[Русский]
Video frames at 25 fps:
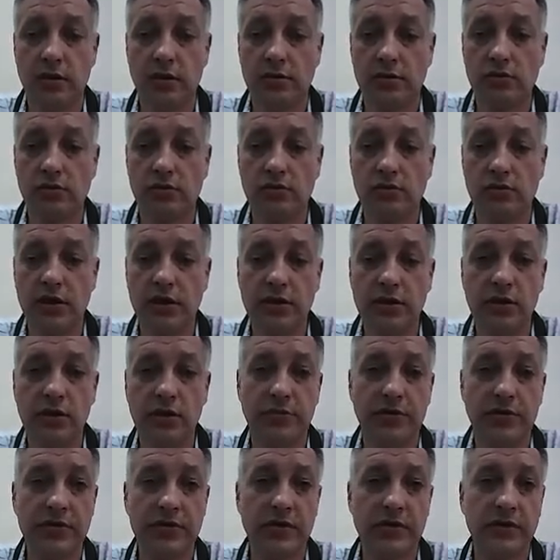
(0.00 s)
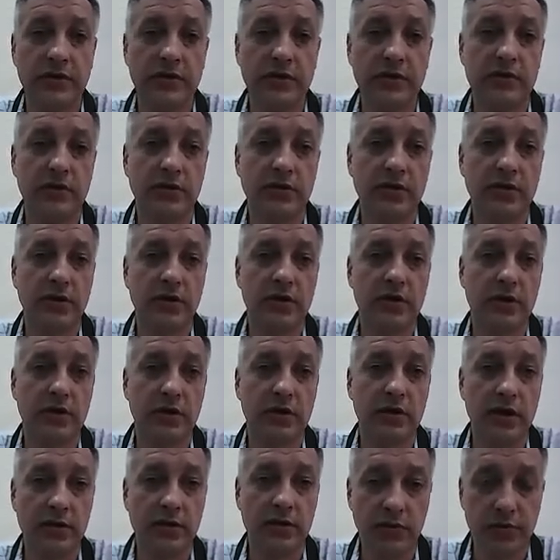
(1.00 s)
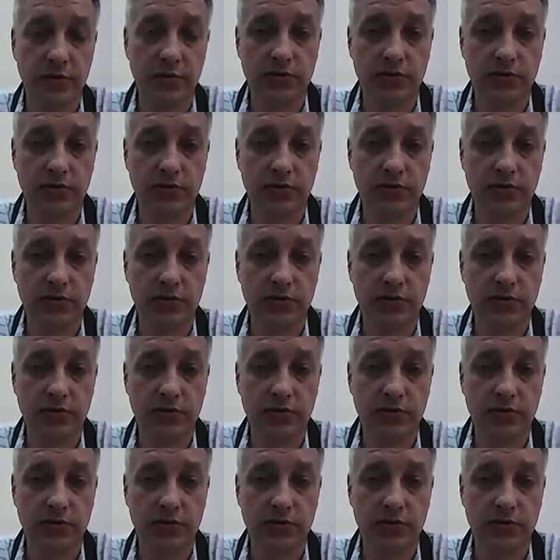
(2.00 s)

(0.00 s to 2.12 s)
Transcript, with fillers: Ну, они непосредственно ко мне